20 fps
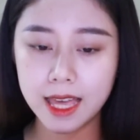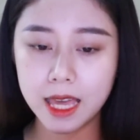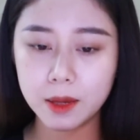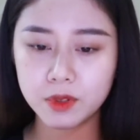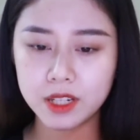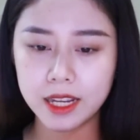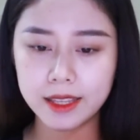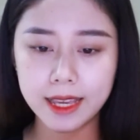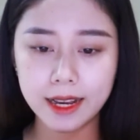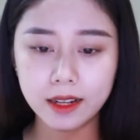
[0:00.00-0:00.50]
Em
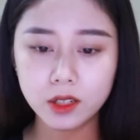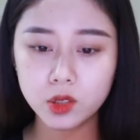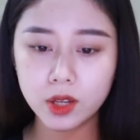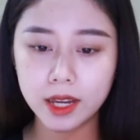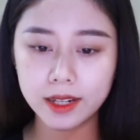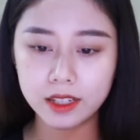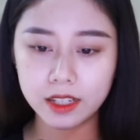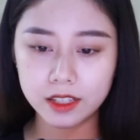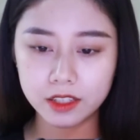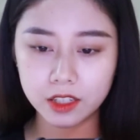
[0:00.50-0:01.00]
sẽ nhắn cho
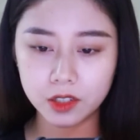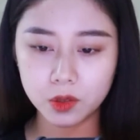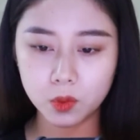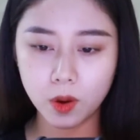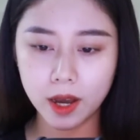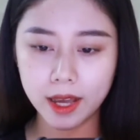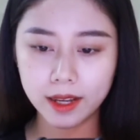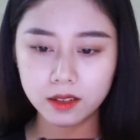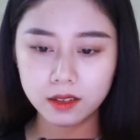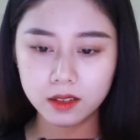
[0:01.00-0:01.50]
anh địa chỉ
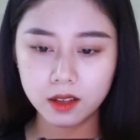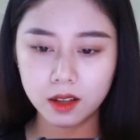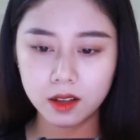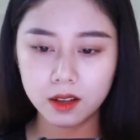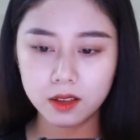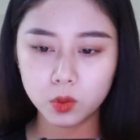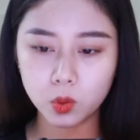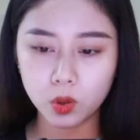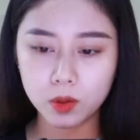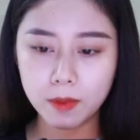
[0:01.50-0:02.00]
quán
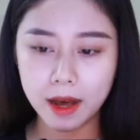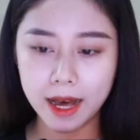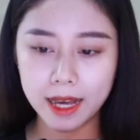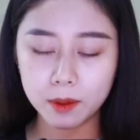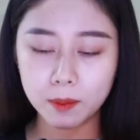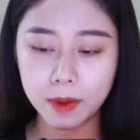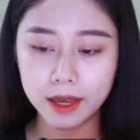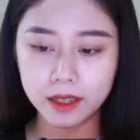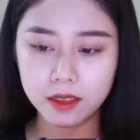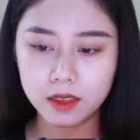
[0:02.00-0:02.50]
Tối
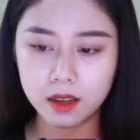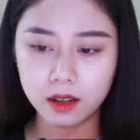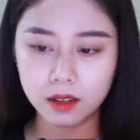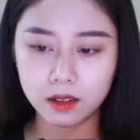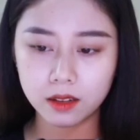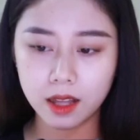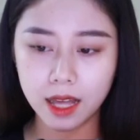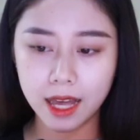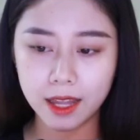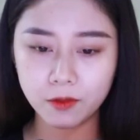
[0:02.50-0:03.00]
mai 7
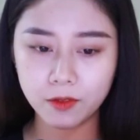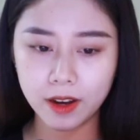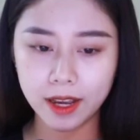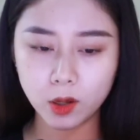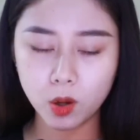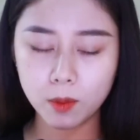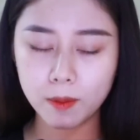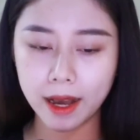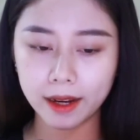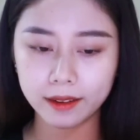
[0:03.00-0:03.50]
giờ anh phải
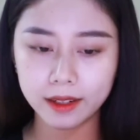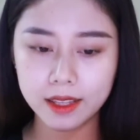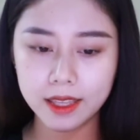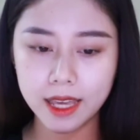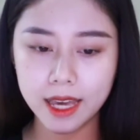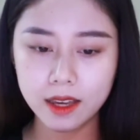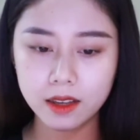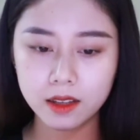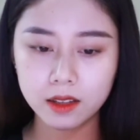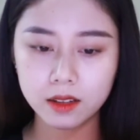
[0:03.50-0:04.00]
có mặt đấy
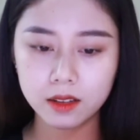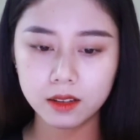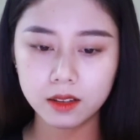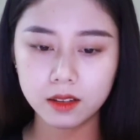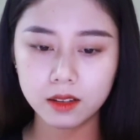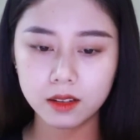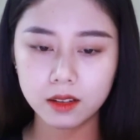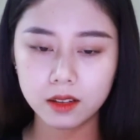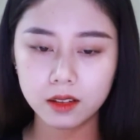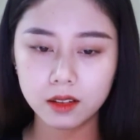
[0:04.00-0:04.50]
nhé
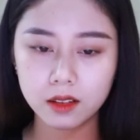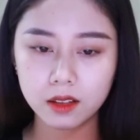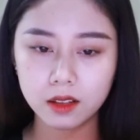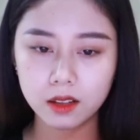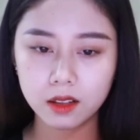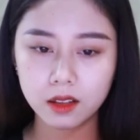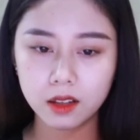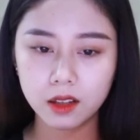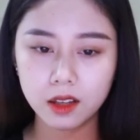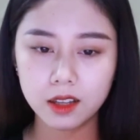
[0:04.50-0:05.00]

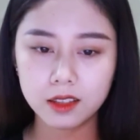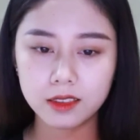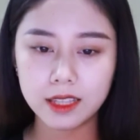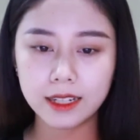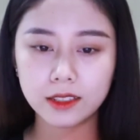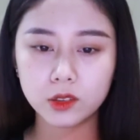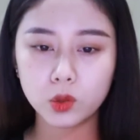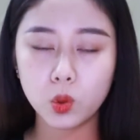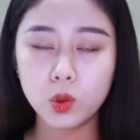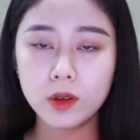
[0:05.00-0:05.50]

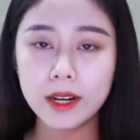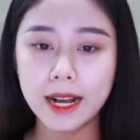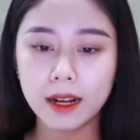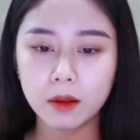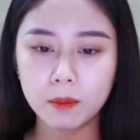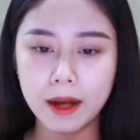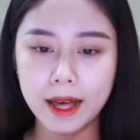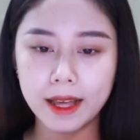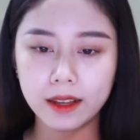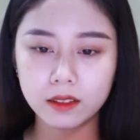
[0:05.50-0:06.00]
Thanh Tú đặt
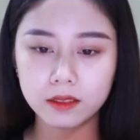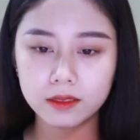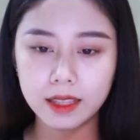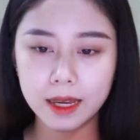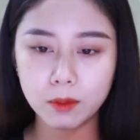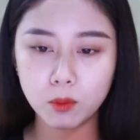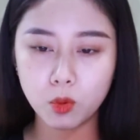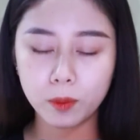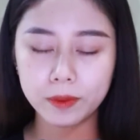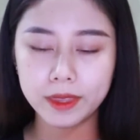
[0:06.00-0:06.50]
bàn
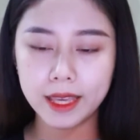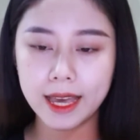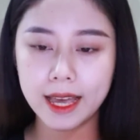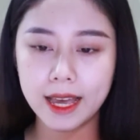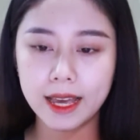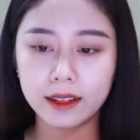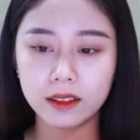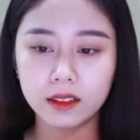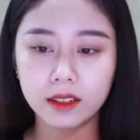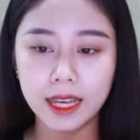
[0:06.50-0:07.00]
tại một nhà
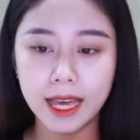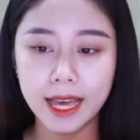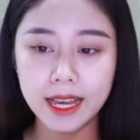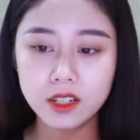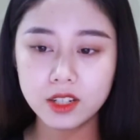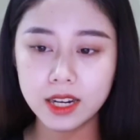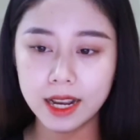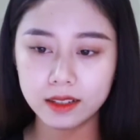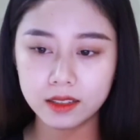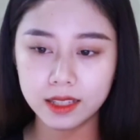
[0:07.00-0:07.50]
hàng khá
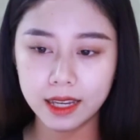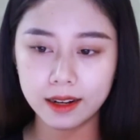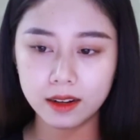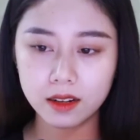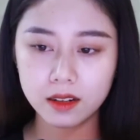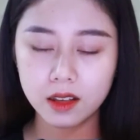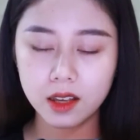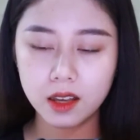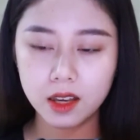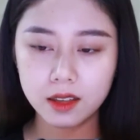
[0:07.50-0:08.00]
sang
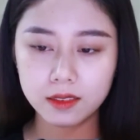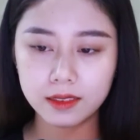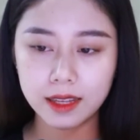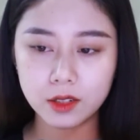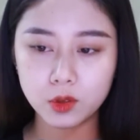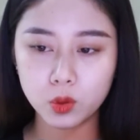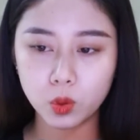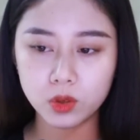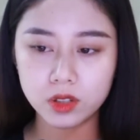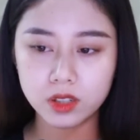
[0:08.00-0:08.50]
chảnh
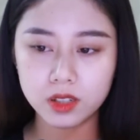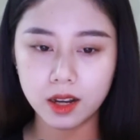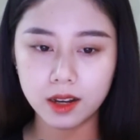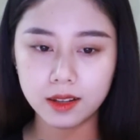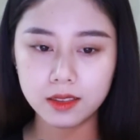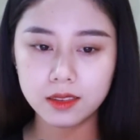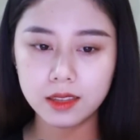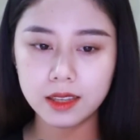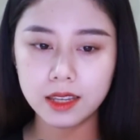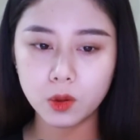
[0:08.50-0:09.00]
Tại trụ
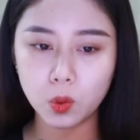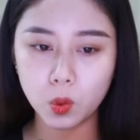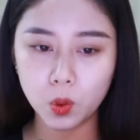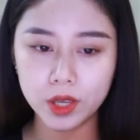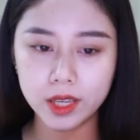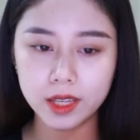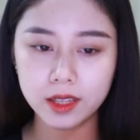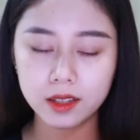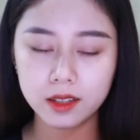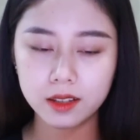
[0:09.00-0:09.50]
sở Thiên
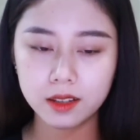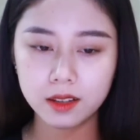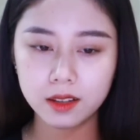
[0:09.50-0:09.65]
Uy